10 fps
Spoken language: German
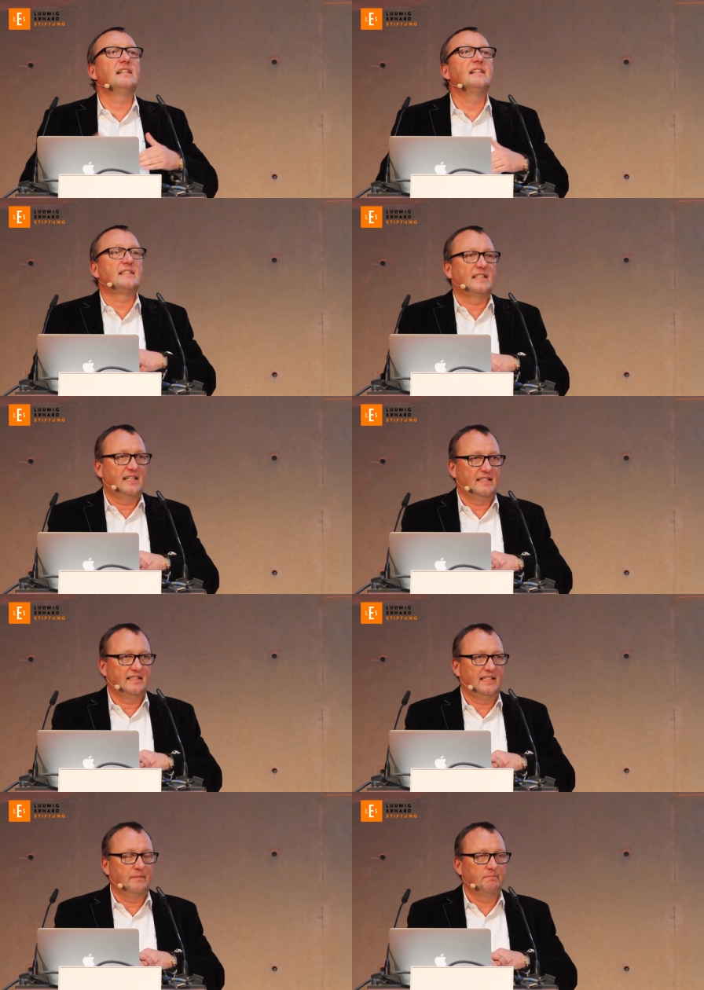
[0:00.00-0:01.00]
gilt
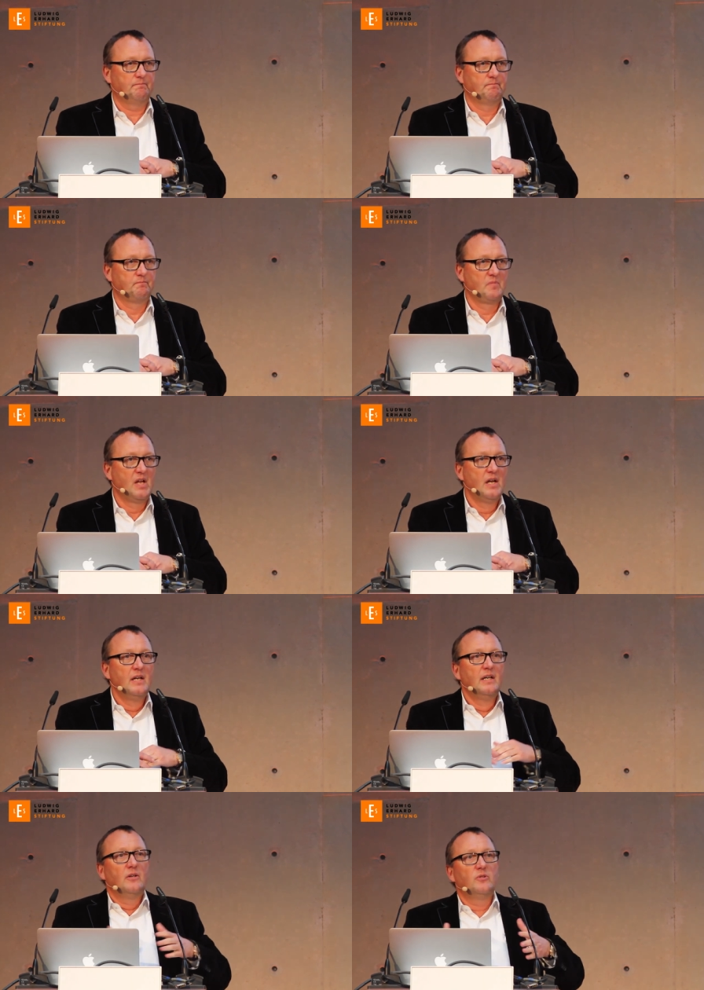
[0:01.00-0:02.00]
seitdem.
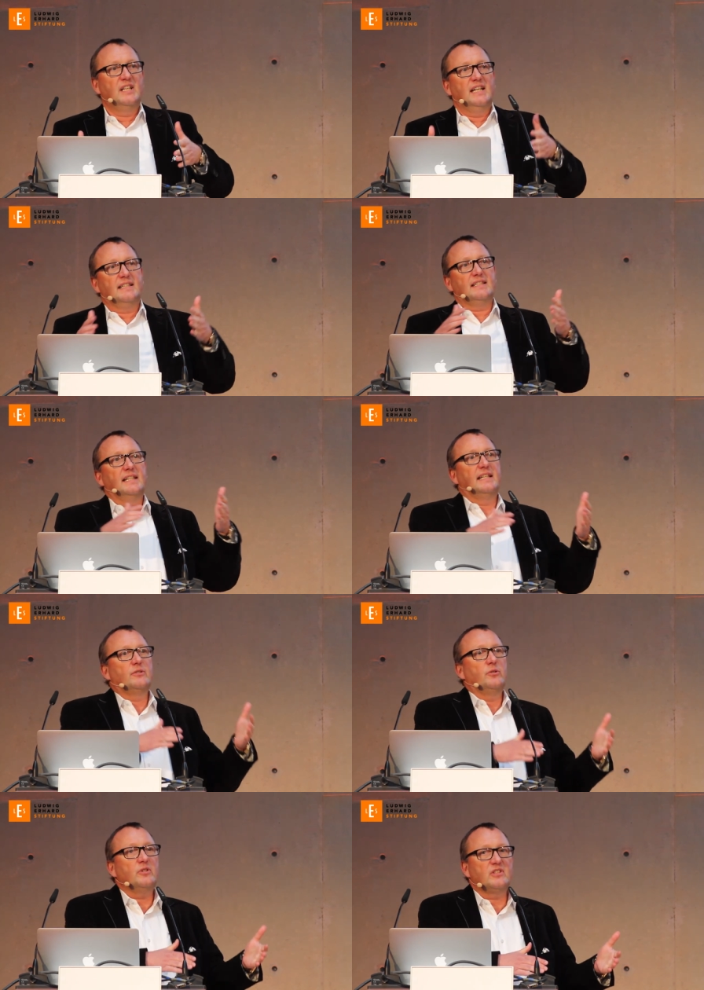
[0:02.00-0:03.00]
Und dann hat Ray
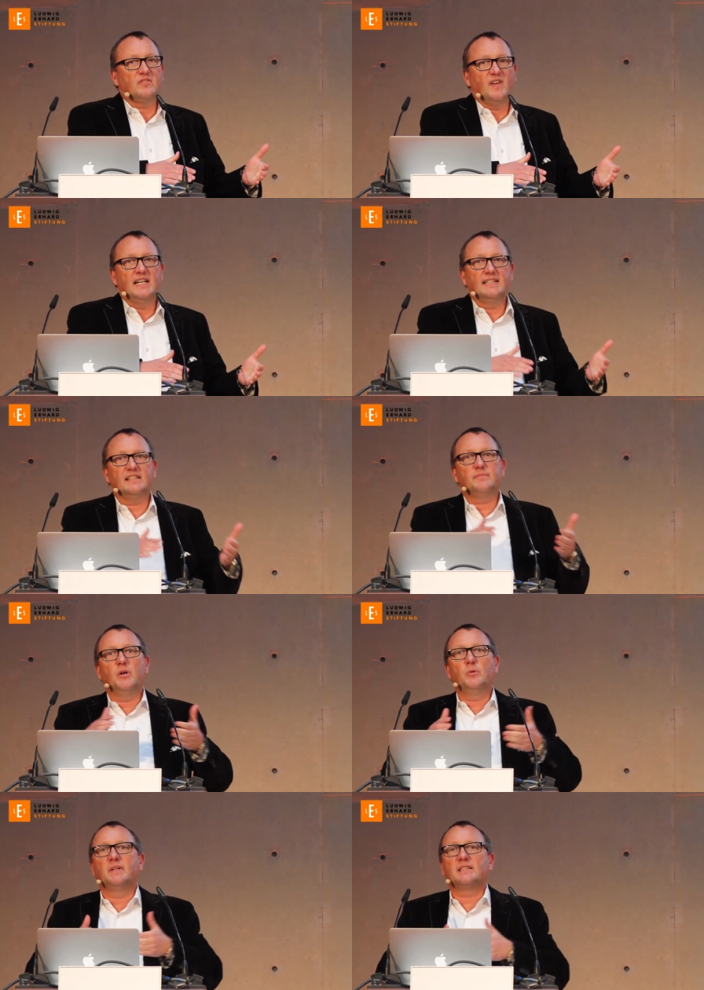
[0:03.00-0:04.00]
Kurzweil das
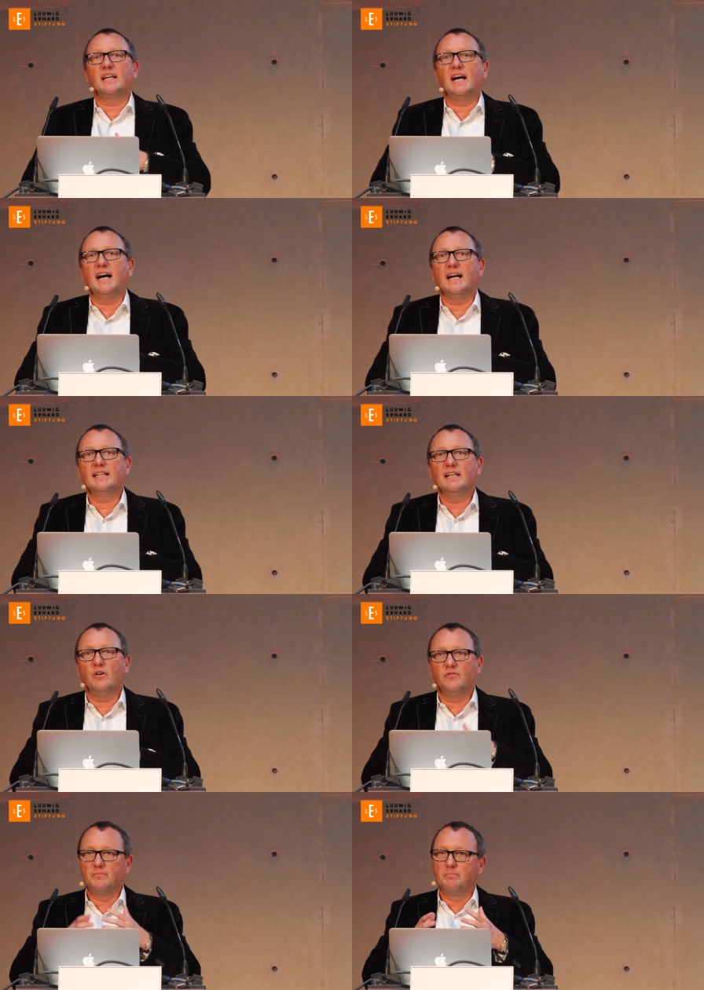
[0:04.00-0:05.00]
mal übertragen
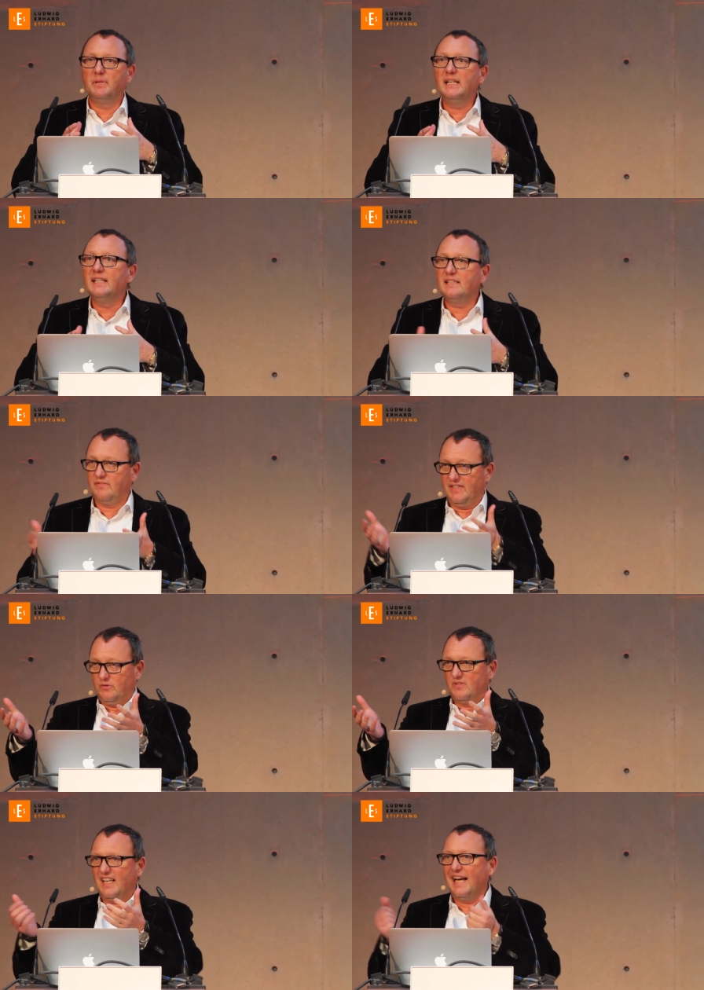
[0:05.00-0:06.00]
auf ein Bild,
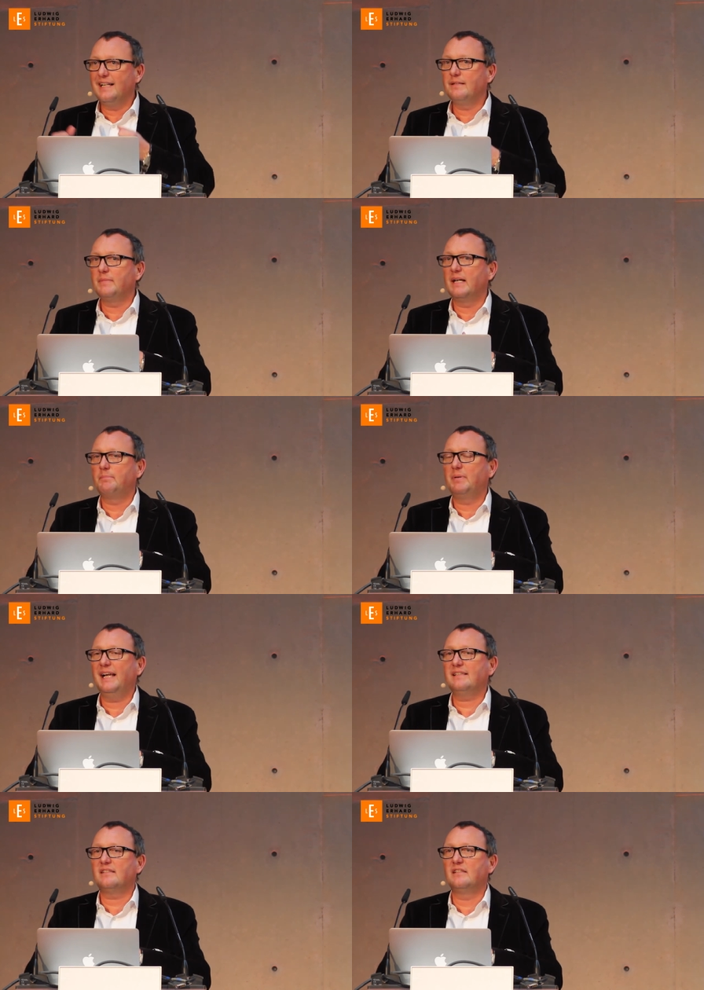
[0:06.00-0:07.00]
was uns allen mal
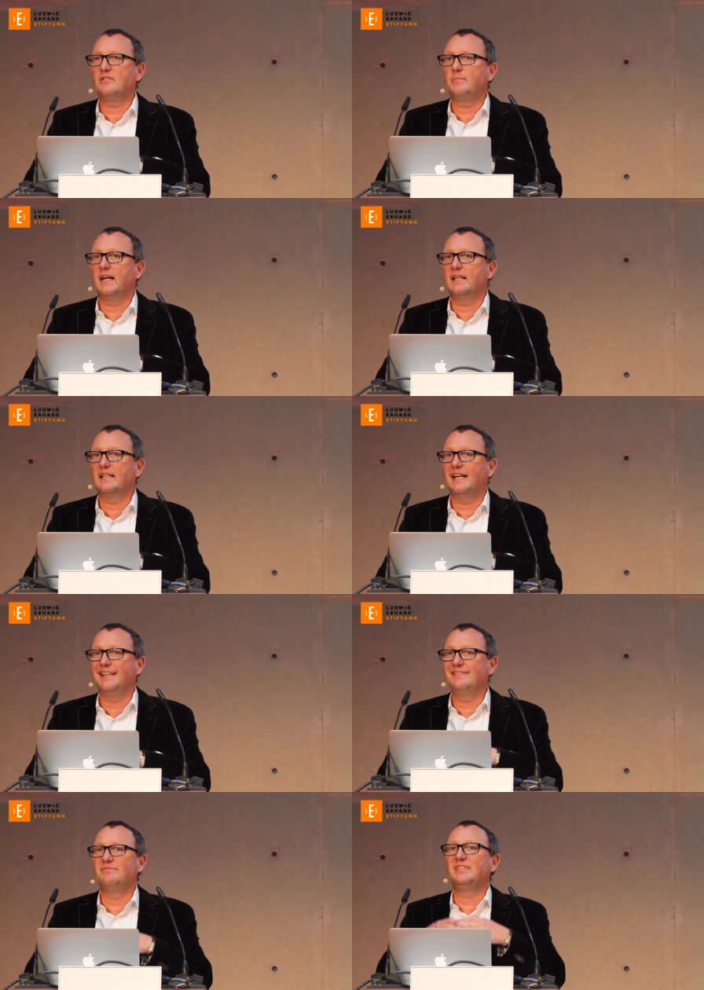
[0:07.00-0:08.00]
plastisch machen
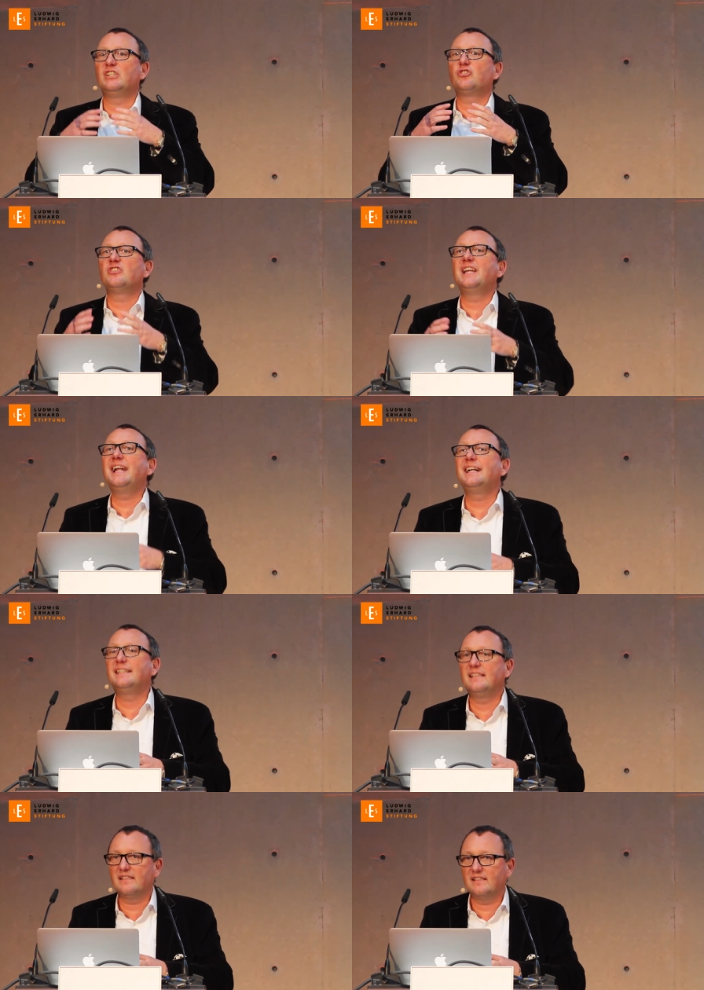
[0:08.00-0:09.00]
kann, wie schnell
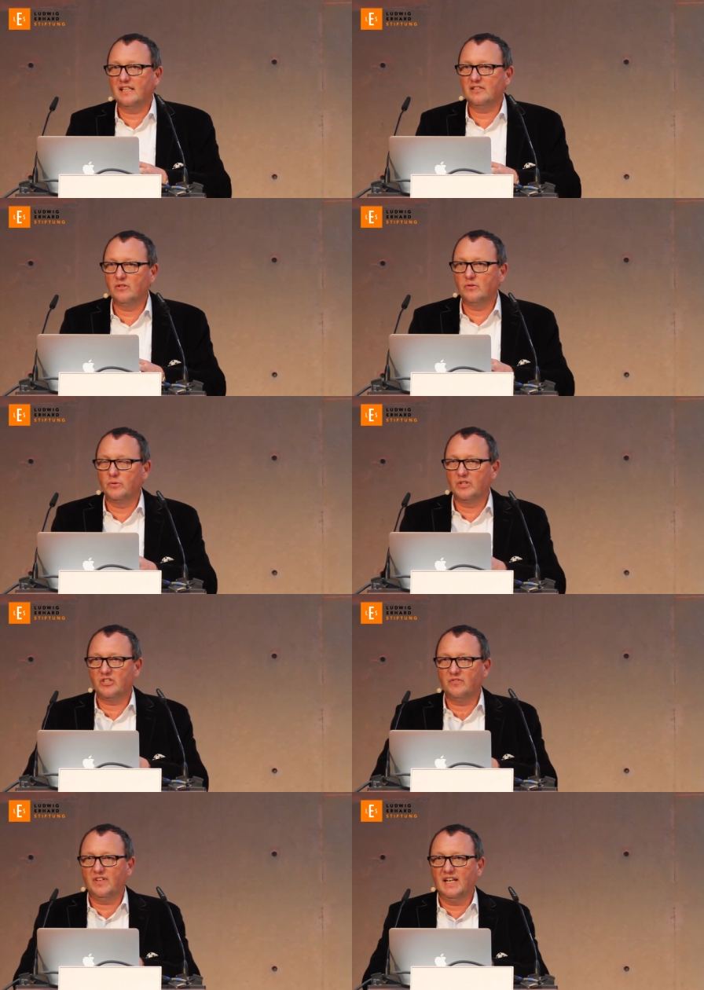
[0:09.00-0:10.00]
diese
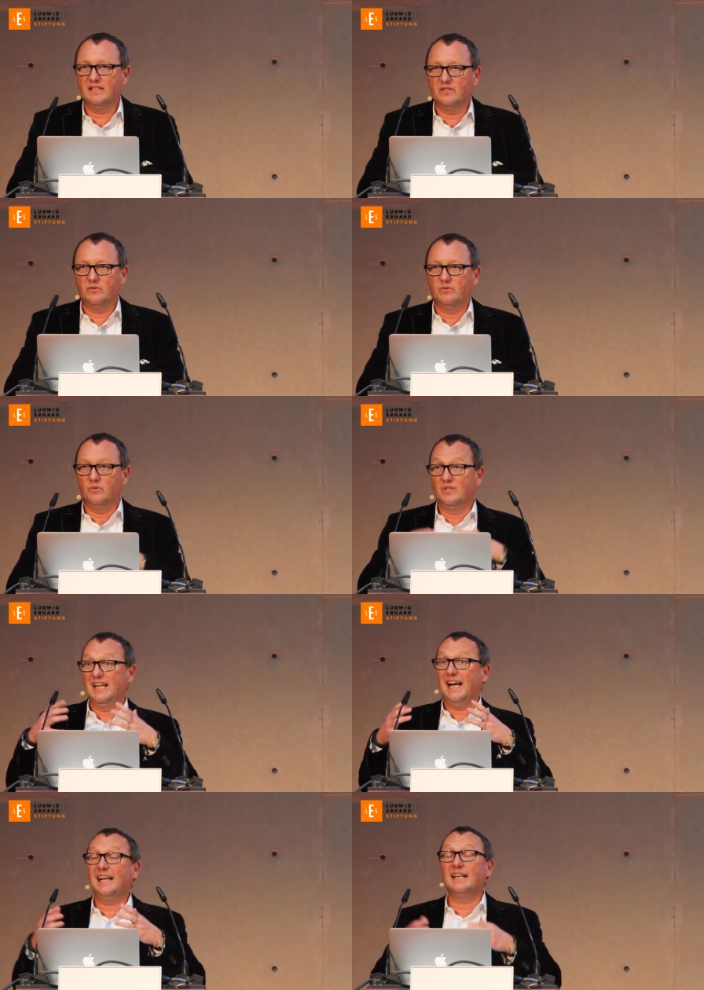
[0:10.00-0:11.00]
technologische Veränderung und
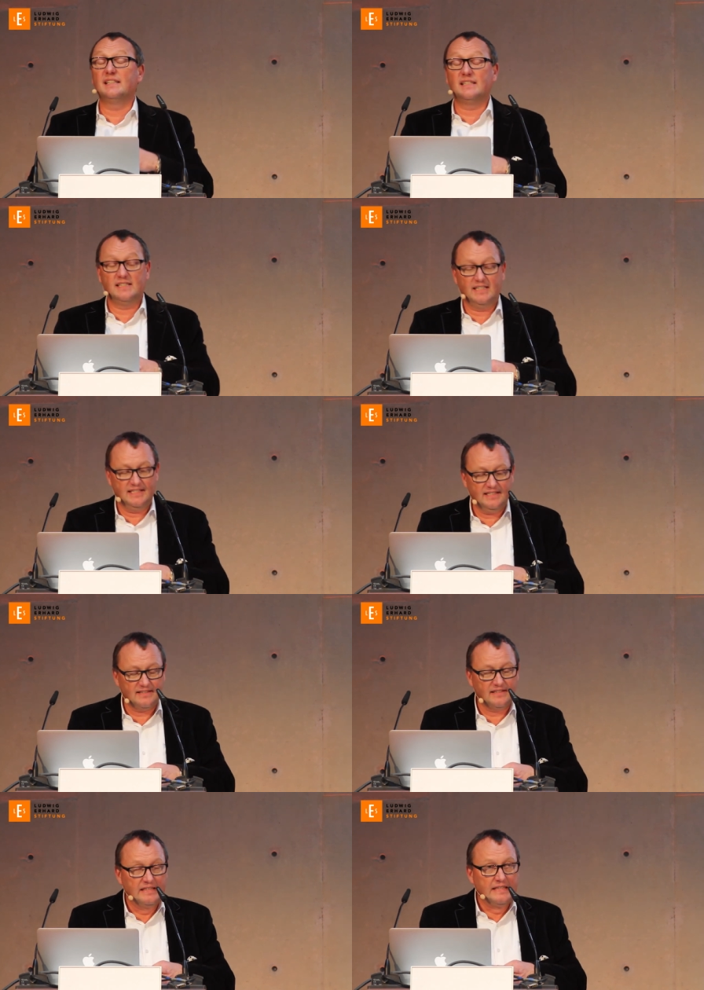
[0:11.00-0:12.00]
nachhaltig die
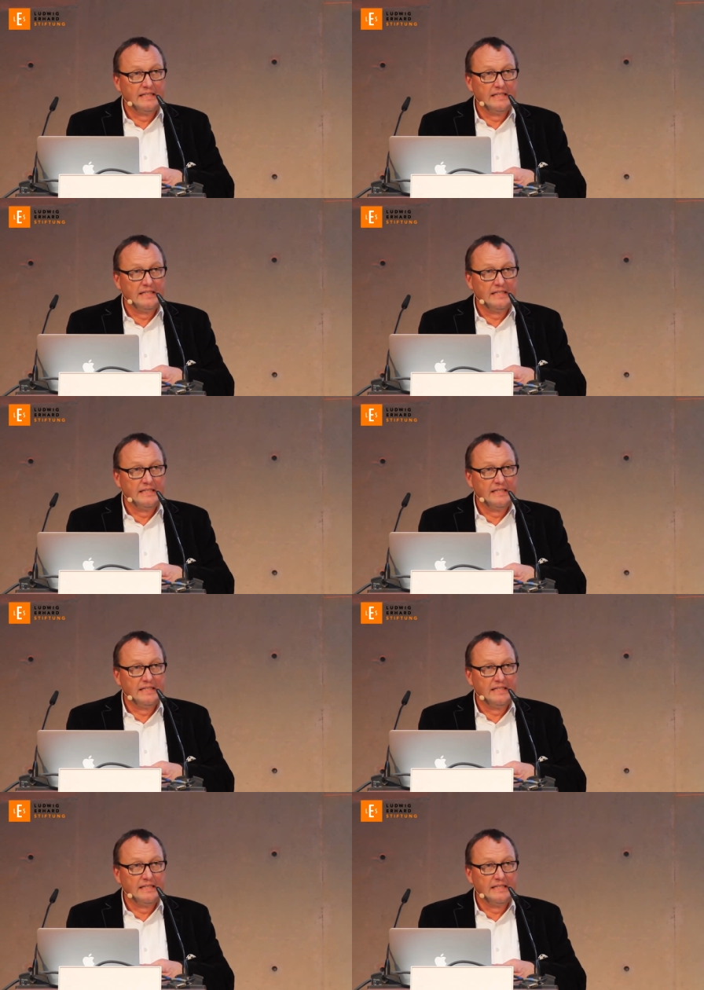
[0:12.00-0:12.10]
ist.